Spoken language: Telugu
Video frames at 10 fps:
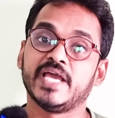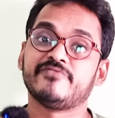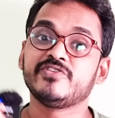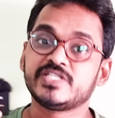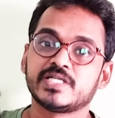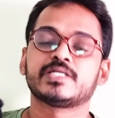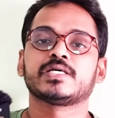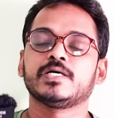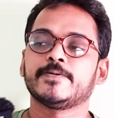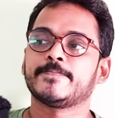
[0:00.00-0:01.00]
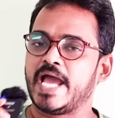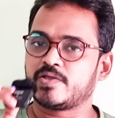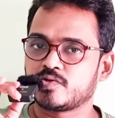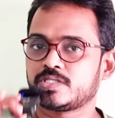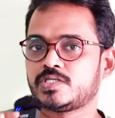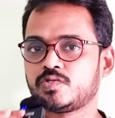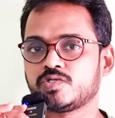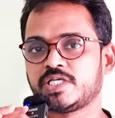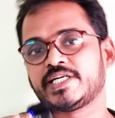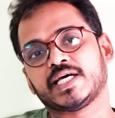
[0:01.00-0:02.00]
ఎఫిషియెంట్గా యాక్యురసీతో
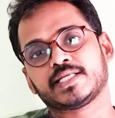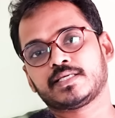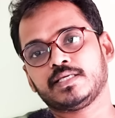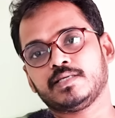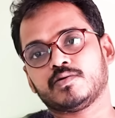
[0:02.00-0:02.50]
చేయడానికి